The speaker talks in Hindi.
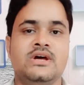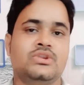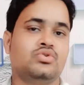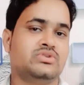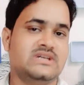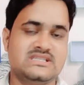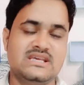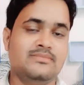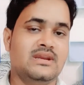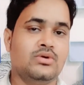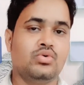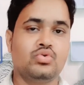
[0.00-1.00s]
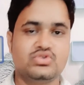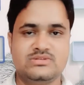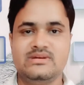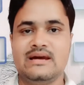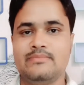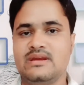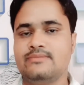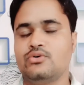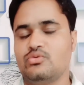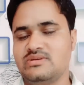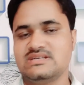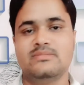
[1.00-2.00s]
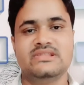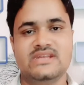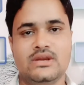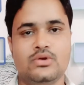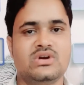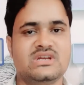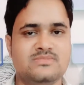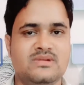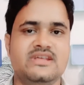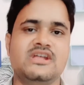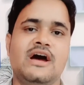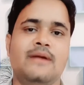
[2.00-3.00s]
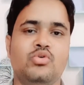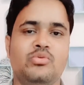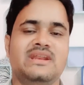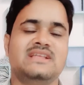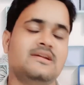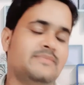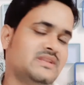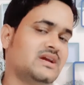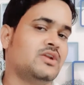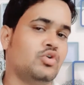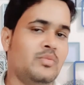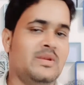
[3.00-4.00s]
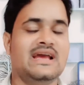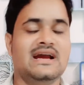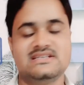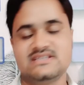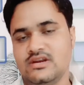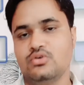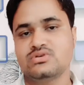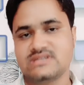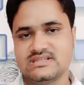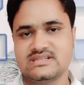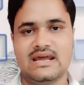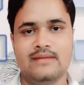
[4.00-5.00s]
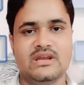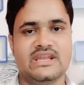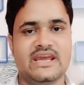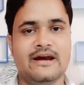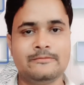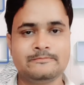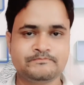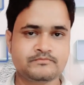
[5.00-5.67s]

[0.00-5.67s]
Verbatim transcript: तो जैसे मेरे को कुछ भी यहाँ पर इन्फॉर्मेशन मिलती है नोटिस मिलती है आपको मेरे चैनल पर देखने को मिल जाएगा चैनल को सब्सक्राइब कर लीजिएगा